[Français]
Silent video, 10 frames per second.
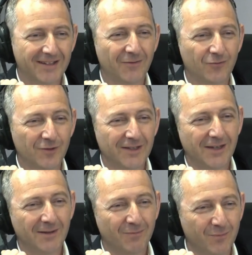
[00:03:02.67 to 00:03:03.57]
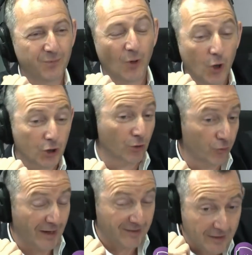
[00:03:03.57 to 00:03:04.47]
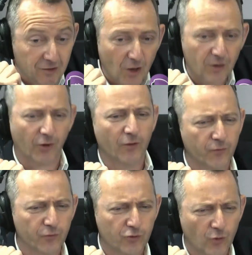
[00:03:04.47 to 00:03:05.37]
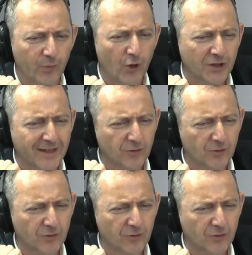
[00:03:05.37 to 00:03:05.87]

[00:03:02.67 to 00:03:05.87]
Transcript: qui vous est proche, en tout cas ses œuvres vous sont proches,